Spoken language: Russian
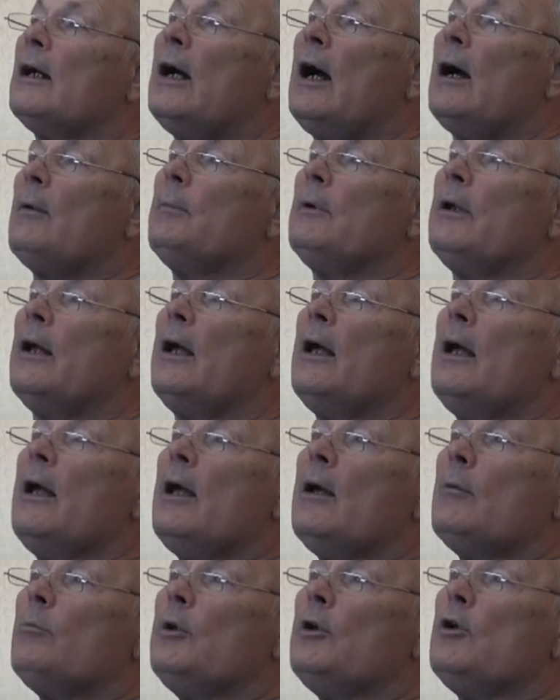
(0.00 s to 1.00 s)
капля
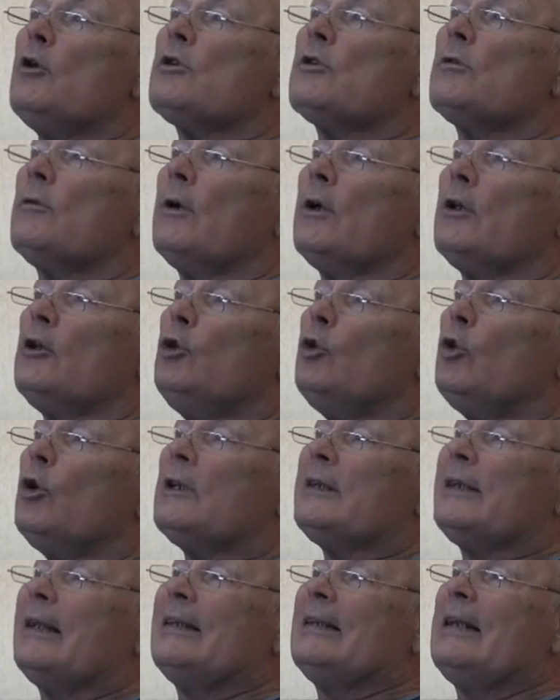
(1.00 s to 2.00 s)
березового
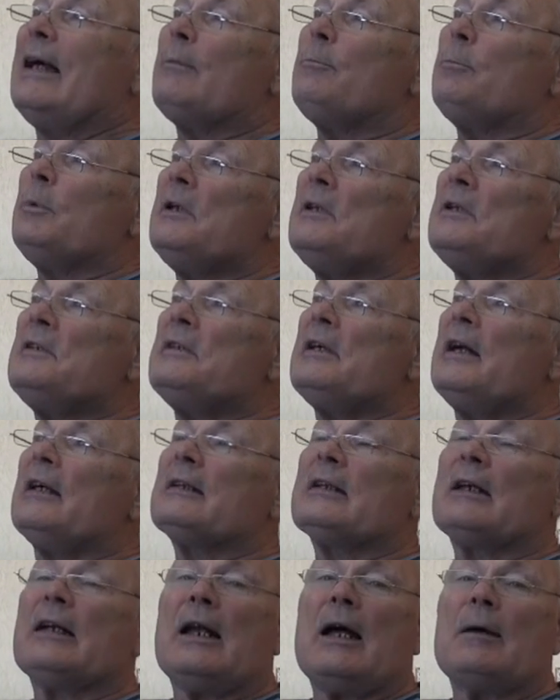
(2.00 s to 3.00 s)
дегтя на
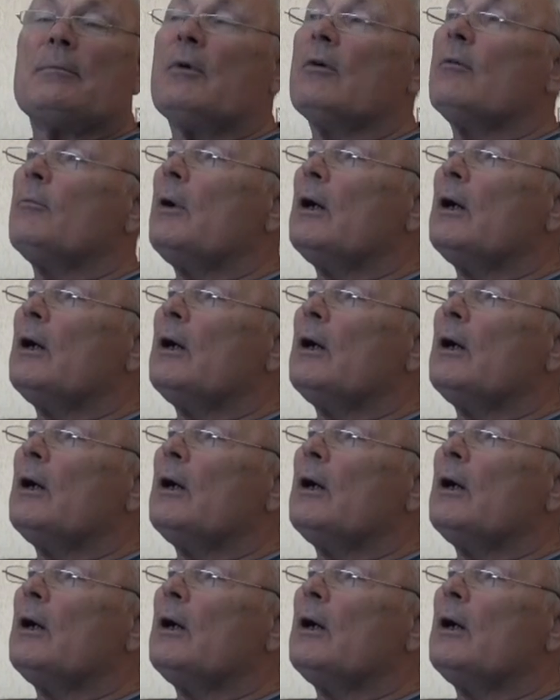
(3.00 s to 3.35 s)
50 граммов